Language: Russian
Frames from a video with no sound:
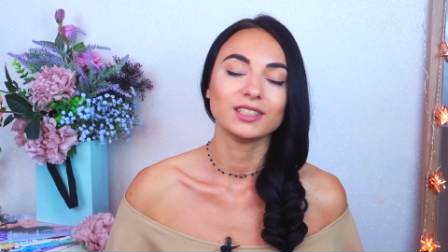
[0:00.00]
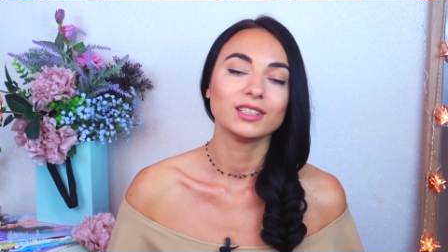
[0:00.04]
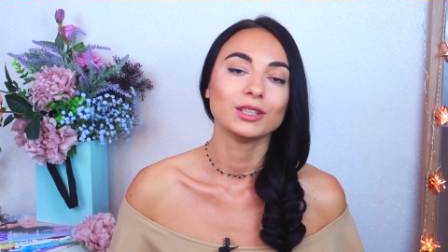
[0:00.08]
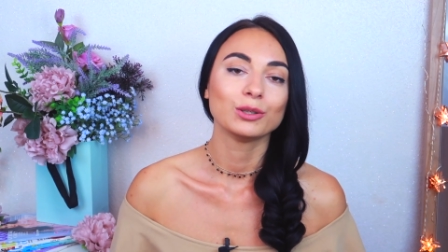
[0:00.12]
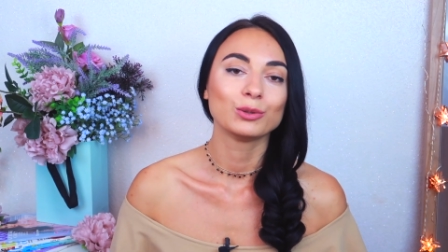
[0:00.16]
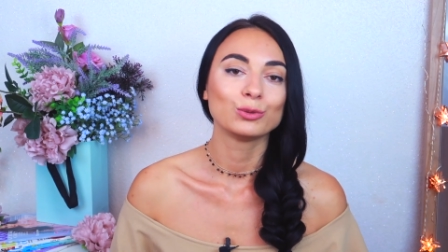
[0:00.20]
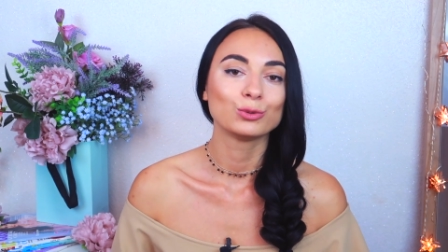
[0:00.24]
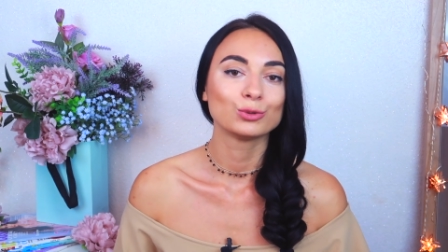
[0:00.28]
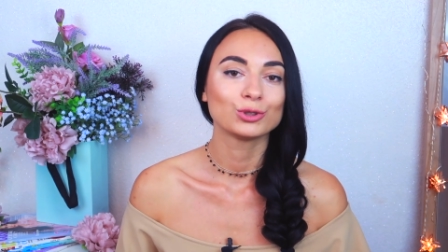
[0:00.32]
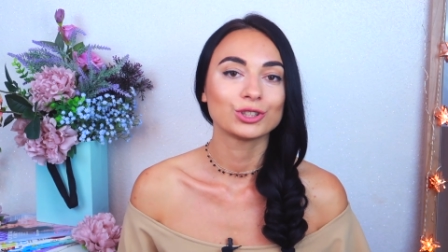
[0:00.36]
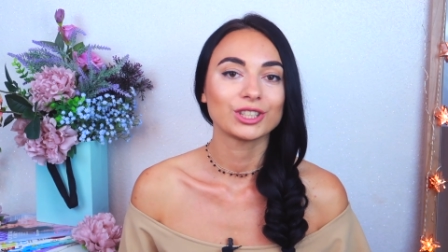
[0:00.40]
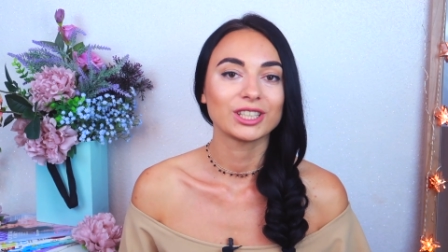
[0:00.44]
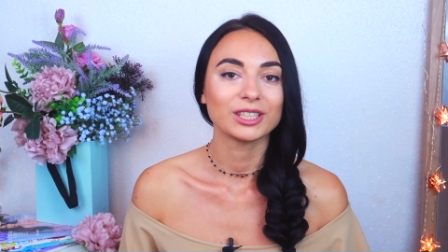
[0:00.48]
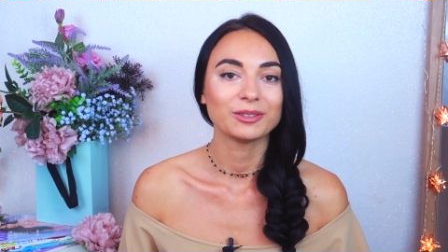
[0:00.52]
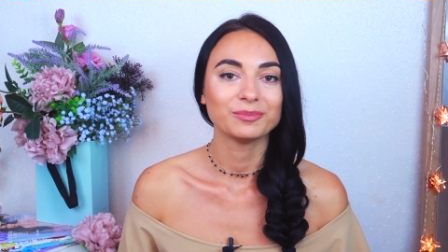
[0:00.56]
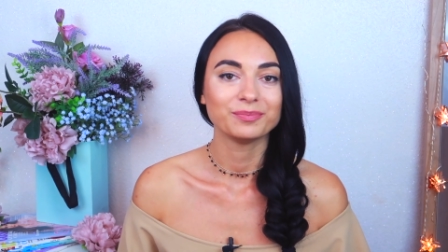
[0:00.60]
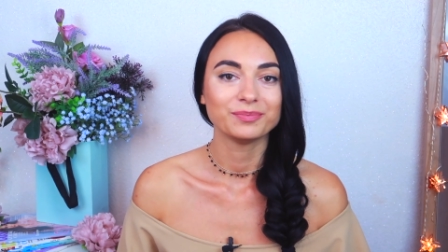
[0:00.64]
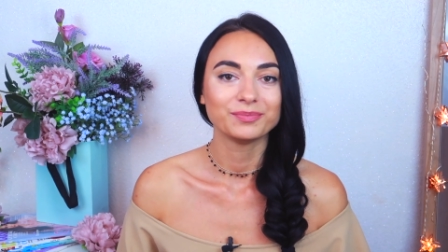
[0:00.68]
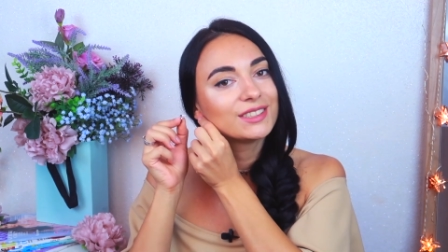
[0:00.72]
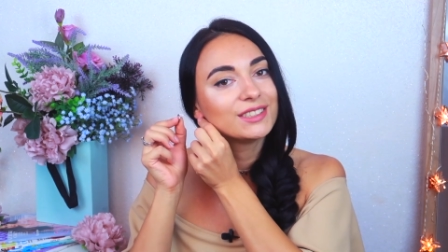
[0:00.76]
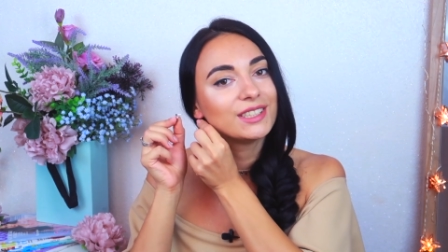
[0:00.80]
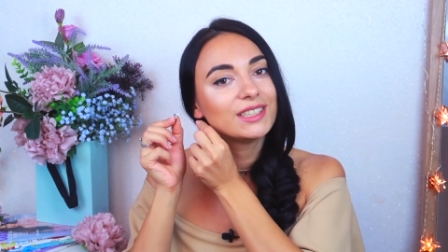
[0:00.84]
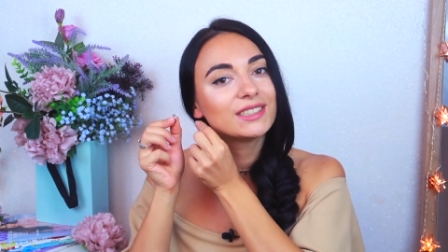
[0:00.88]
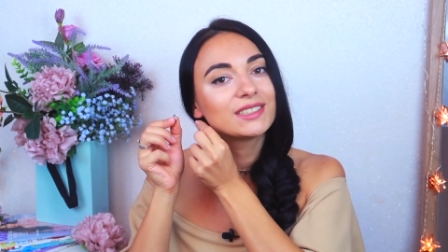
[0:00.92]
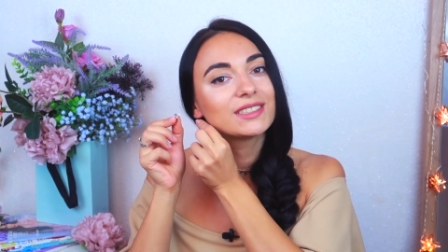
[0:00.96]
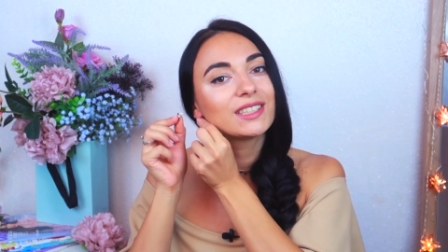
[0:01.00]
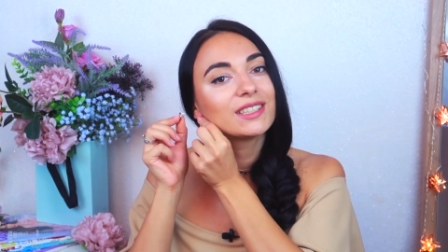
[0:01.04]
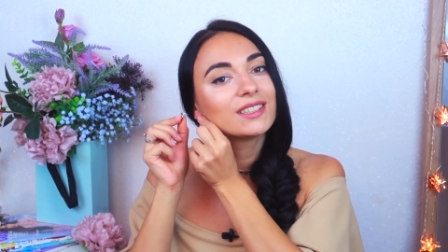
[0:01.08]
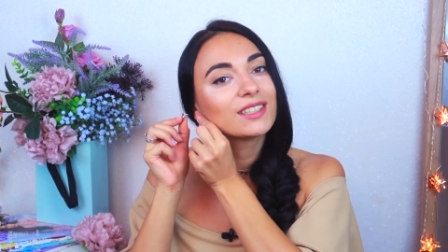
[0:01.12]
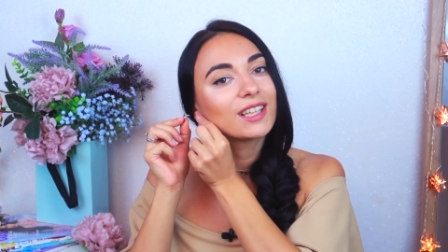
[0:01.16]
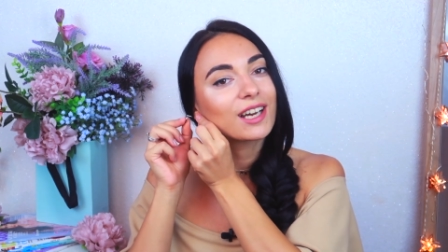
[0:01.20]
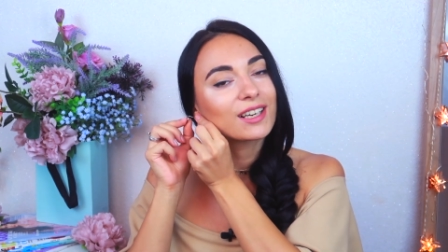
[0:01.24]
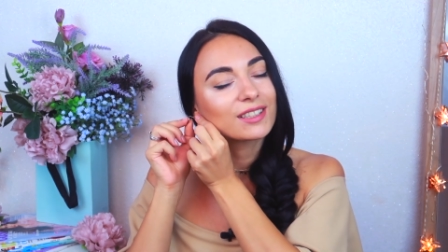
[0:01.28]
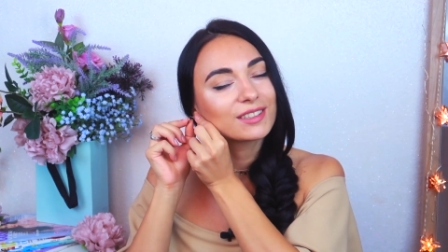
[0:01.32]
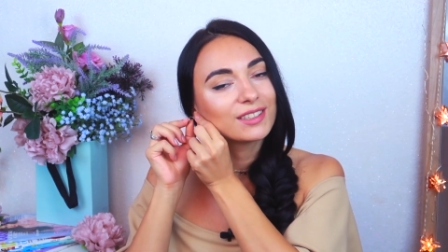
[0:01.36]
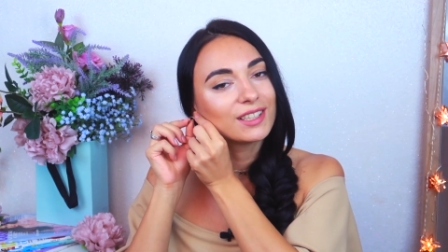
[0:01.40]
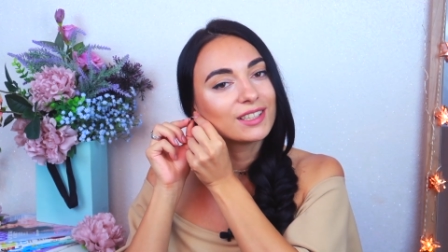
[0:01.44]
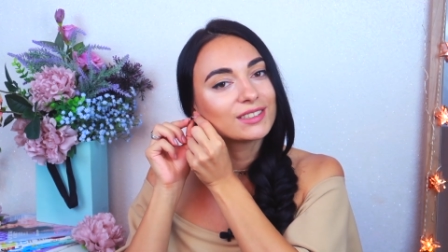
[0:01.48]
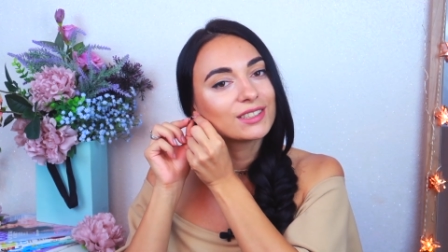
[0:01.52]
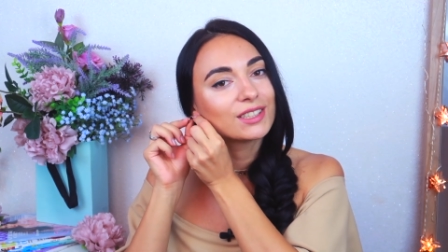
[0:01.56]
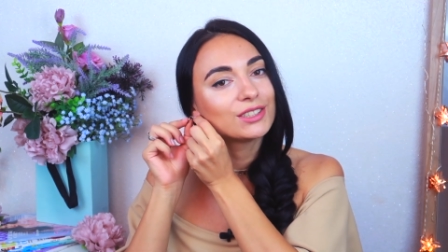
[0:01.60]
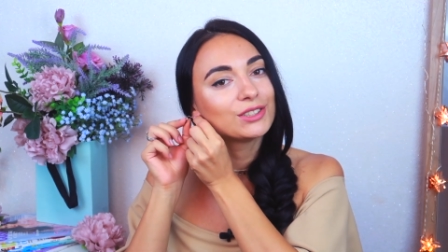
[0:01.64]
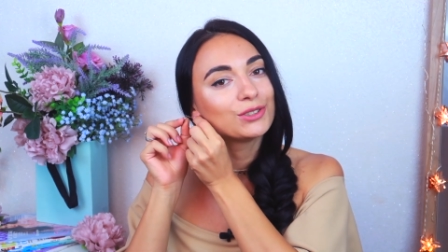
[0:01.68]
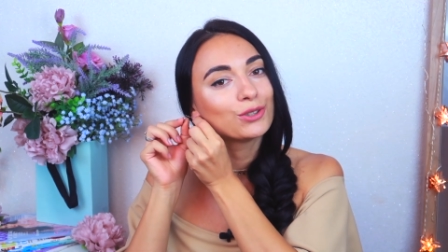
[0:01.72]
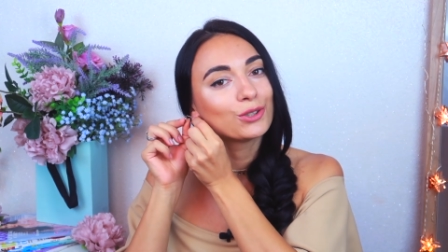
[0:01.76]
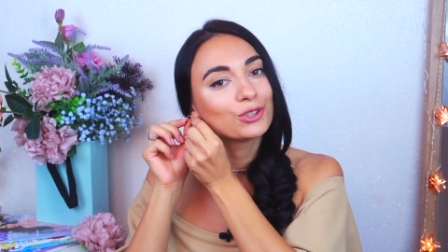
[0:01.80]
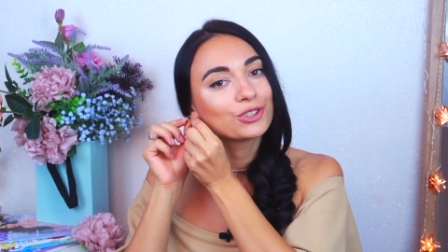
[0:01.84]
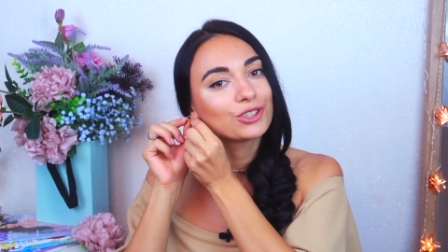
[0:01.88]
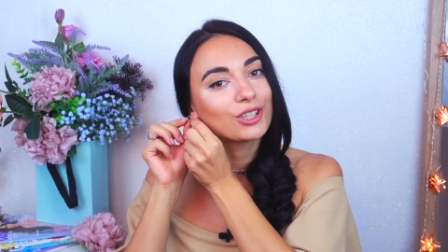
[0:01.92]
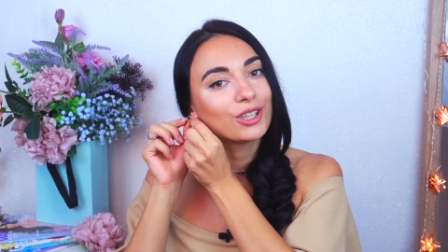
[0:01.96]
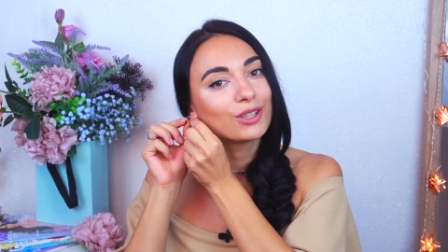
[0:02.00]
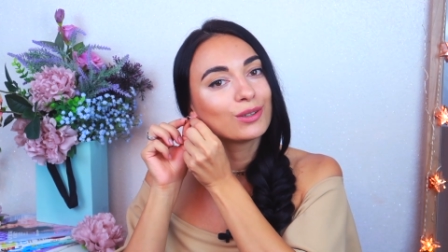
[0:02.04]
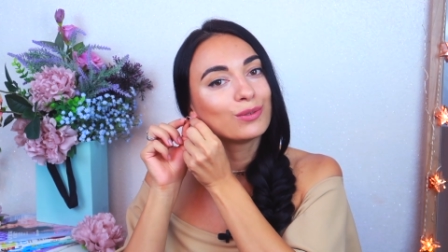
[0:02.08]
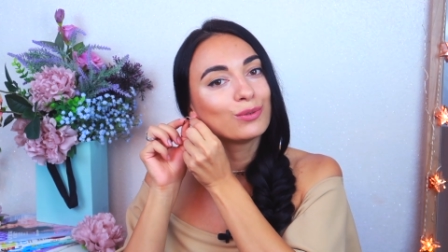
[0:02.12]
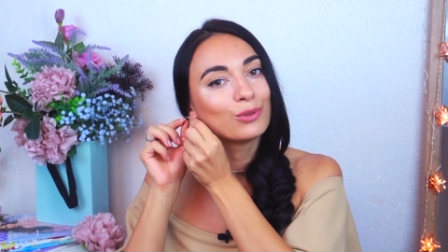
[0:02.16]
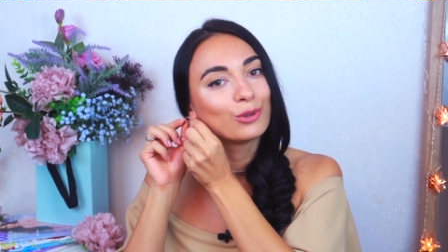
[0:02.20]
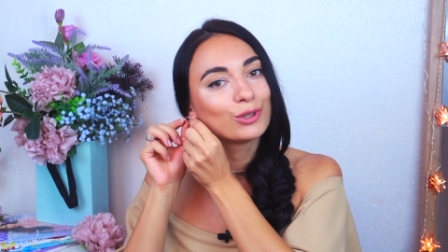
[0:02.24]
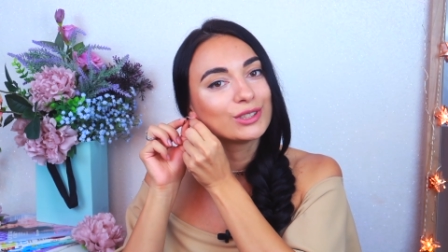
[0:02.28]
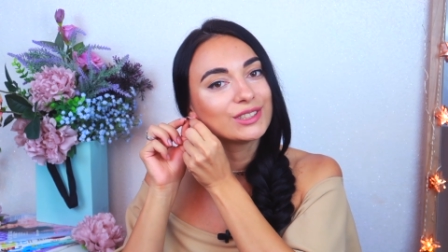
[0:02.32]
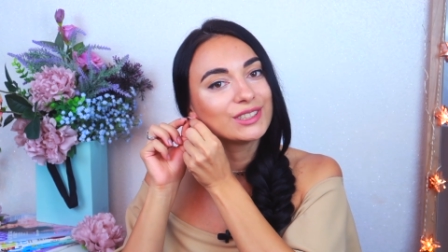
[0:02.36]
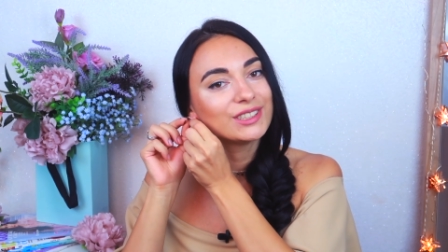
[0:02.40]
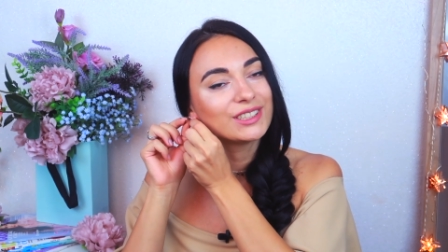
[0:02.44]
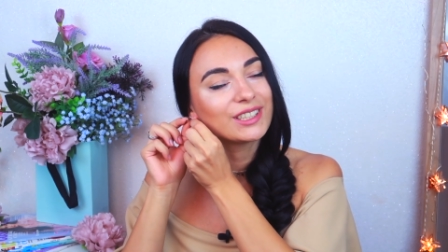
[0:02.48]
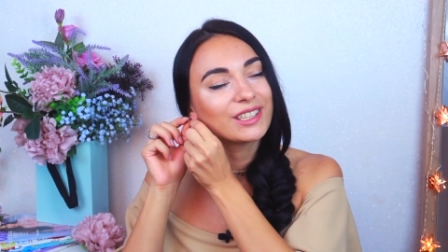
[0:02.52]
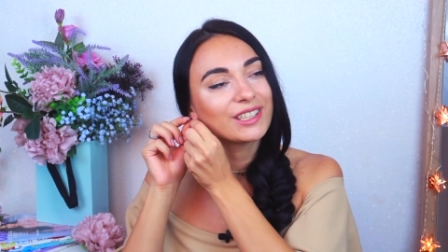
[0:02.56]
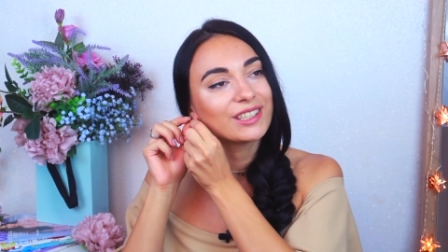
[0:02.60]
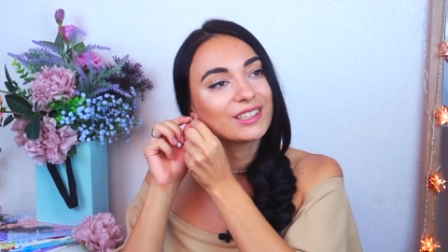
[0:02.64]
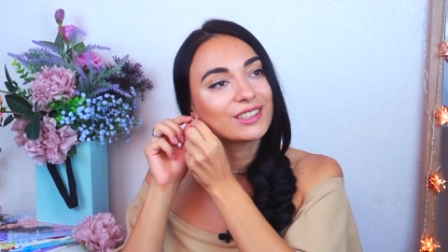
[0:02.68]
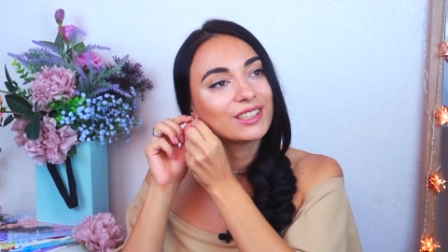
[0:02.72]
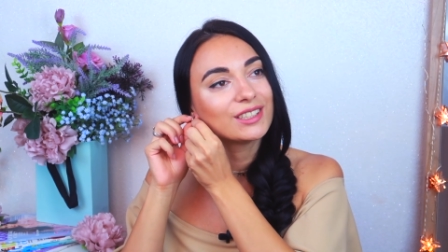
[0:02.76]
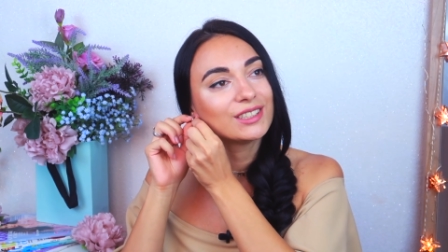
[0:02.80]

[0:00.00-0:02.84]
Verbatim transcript: они на ушке. Здесь стандартная застежка гвоздики.